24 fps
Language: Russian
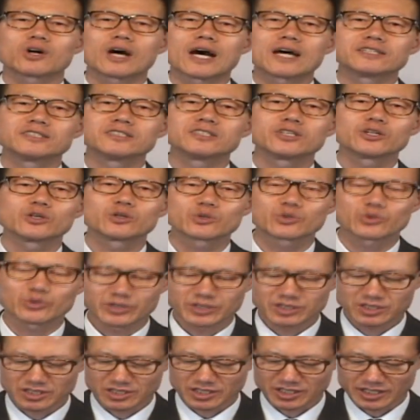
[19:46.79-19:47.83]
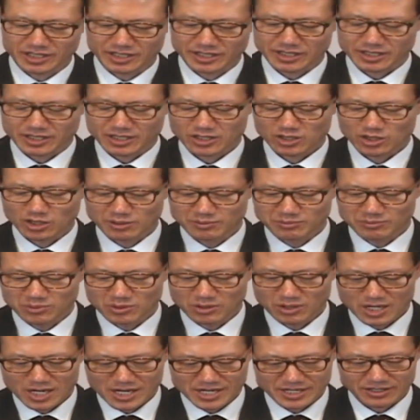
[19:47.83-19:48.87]
Поэтому верующие из
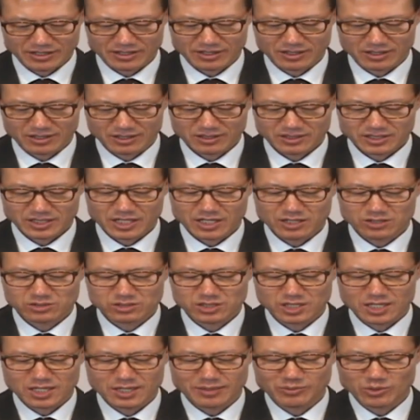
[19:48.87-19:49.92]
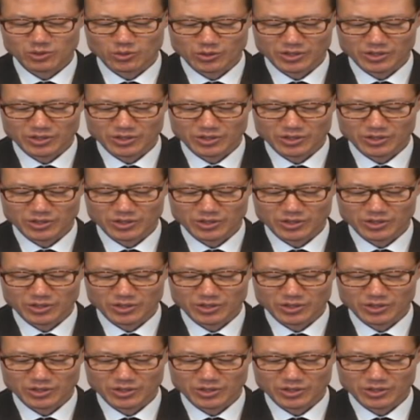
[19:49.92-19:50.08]
Антиохийской церкви